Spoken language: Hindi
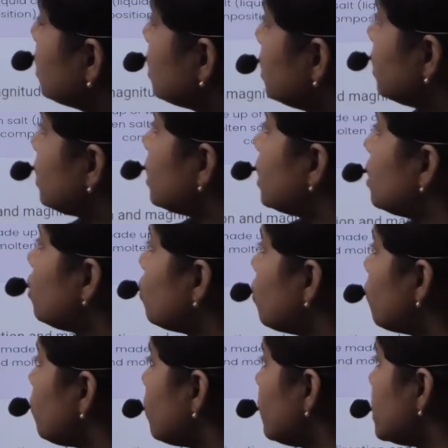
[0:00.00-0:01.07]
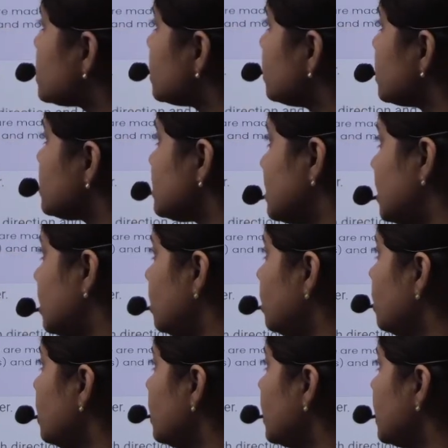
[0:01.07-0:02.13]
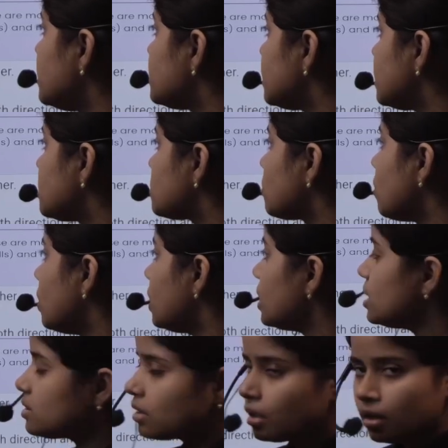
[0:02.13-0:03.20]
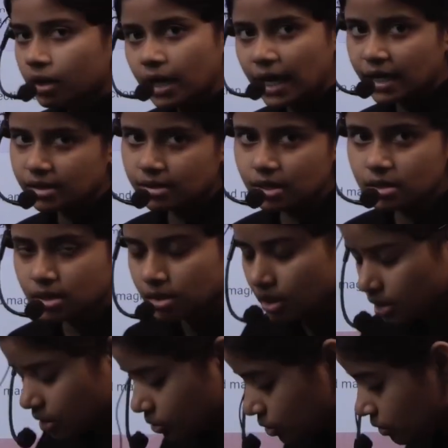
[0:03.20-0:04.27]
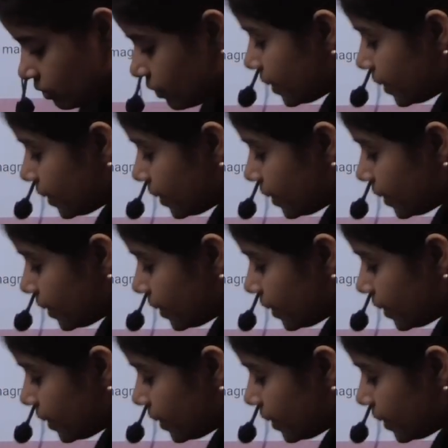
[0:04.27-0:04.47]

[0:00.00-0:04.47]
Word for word: देर आर नो फ्लूड्स इन द सेल हैंस इट इज़ कॉल्ड एज ड्राई सेल्स इसके अंदर कोई फ्लूड